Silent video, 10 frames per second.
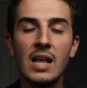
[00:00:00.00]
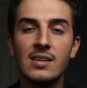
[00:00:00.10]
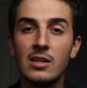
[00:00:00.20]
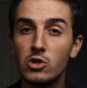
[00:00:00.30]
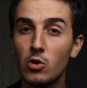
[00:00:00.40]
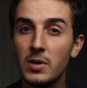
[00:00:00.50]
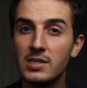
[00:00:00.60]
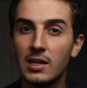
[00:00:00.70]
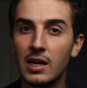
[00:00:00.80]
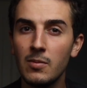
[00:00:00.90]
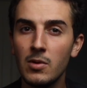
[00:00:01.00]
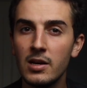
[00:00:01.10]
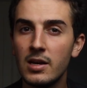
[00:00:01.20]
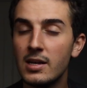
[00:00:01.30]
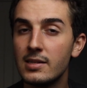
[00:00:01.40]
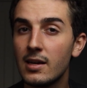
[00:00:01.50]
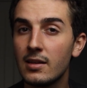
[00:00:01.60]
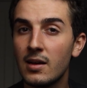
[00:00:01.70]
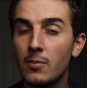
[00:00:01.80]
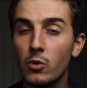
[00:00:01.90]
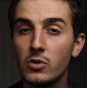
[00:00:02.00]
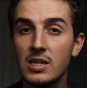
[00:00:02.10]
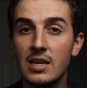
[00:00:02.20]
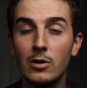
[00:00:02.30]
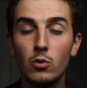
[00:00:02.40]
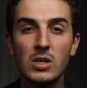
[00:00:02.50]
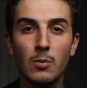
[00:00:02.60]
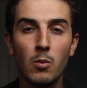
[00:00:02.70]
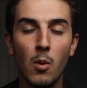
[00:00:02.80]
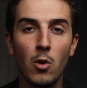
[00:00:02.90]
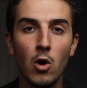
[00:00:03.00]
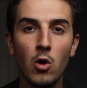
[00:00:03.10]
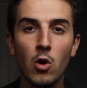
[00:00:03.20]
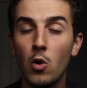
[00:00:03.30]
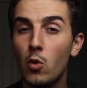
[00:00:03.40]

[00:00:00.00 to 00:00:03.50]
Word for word: a-t-il stoppé ses crimes Certains pensent qu'il est tout simplement mort,